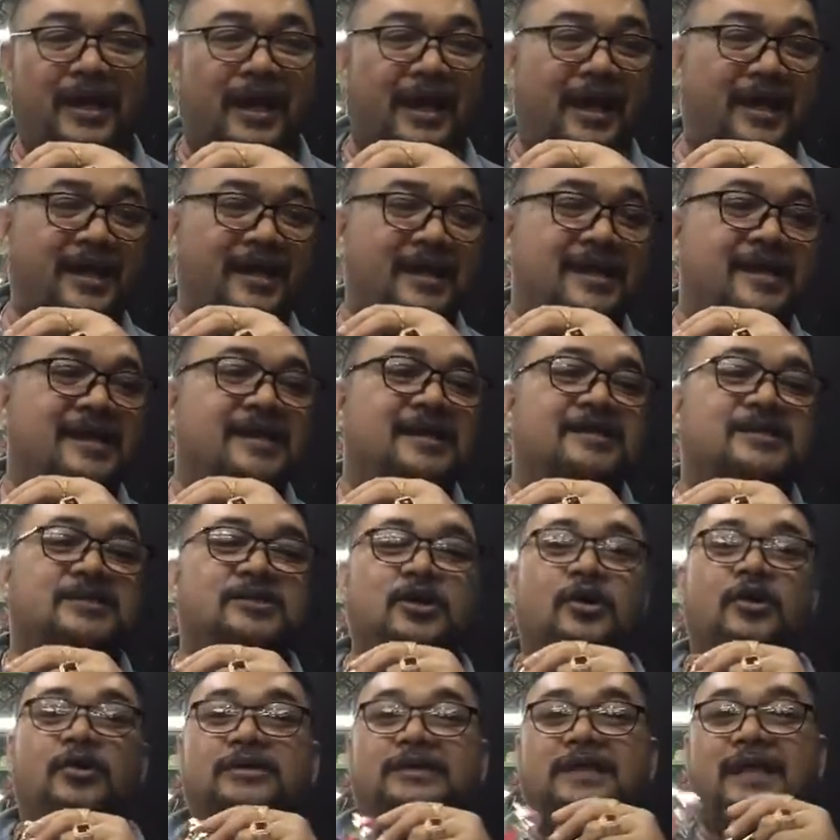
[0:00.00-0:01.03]
Okay?
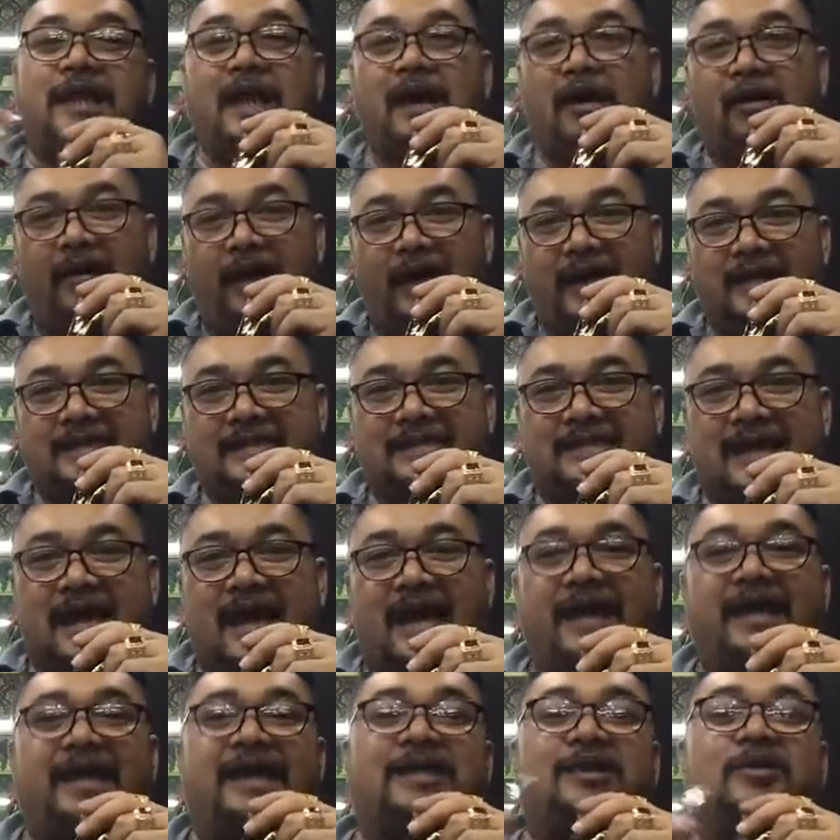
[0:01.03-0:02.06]
So, tilaw ka
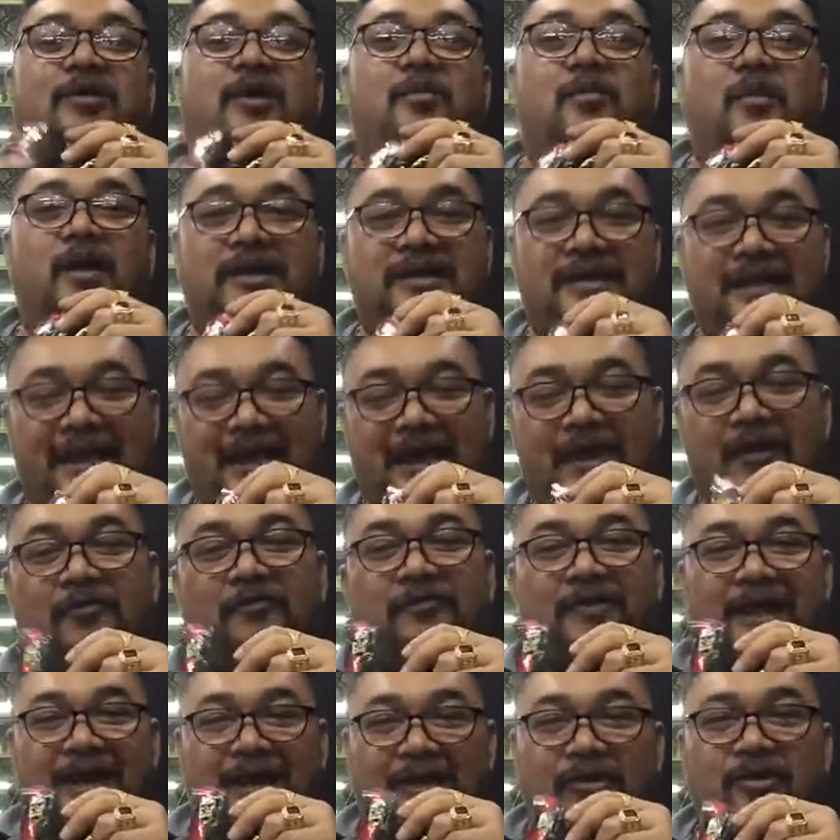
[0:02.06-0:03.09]
isa, ikaduha mo nga tilaw,
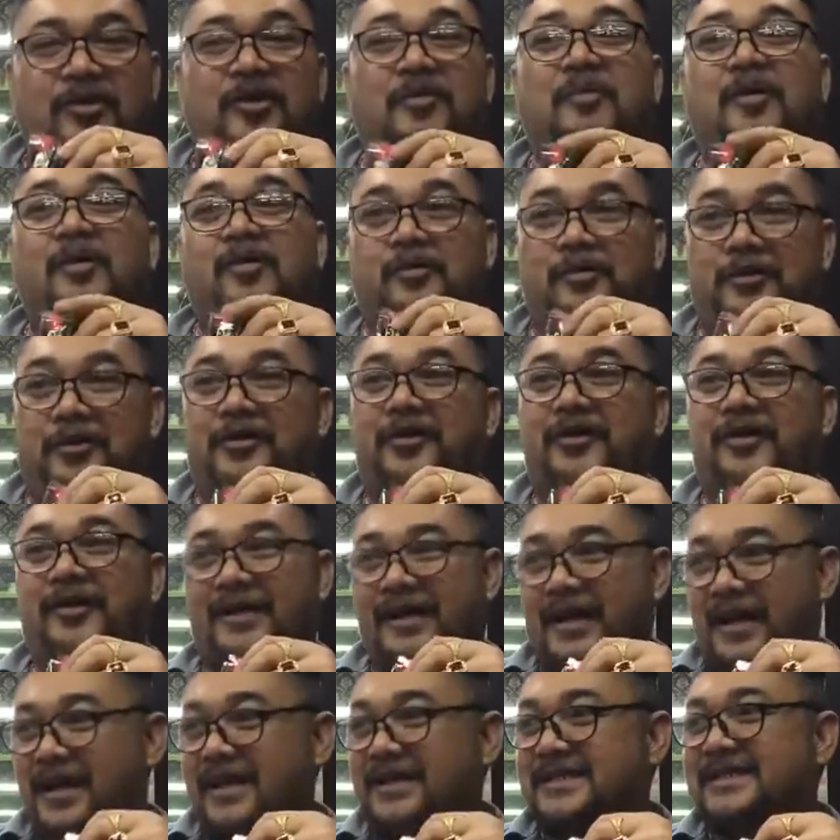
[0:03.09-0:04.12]
feeling ko daw mo order
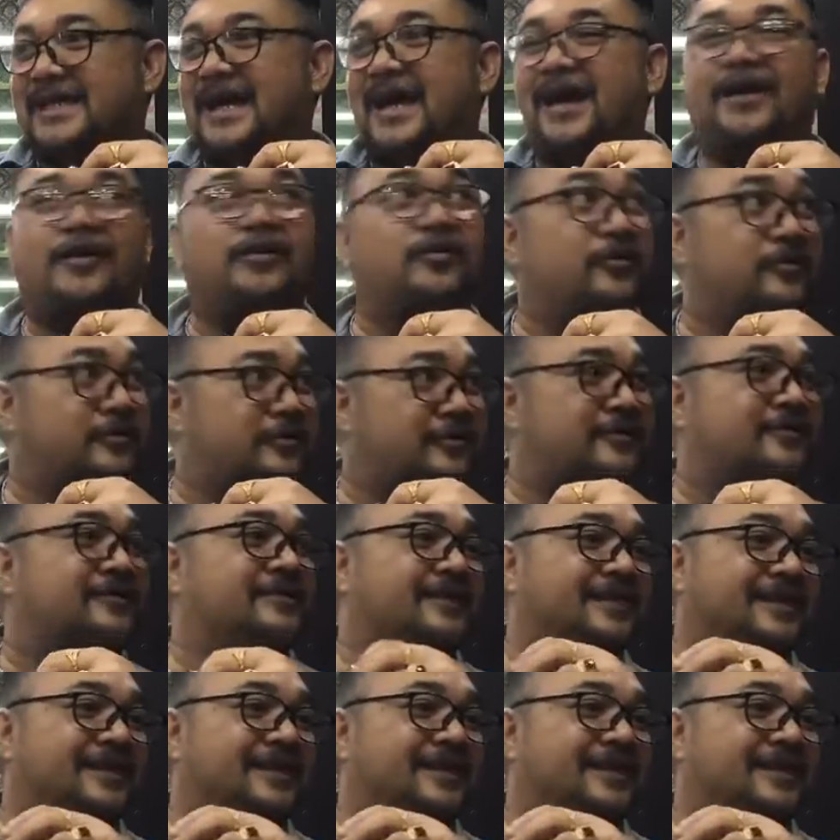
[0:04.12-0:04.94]
ka na sa akon.